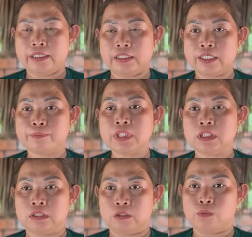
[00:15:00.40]
trên các bước
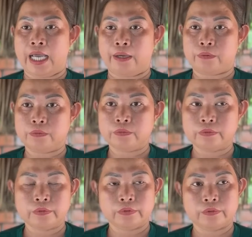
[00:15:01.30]
đường tu đạo
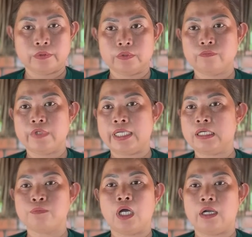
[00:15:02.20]
van
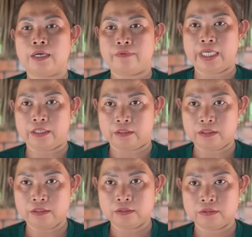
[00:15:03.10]
không còn là van nữa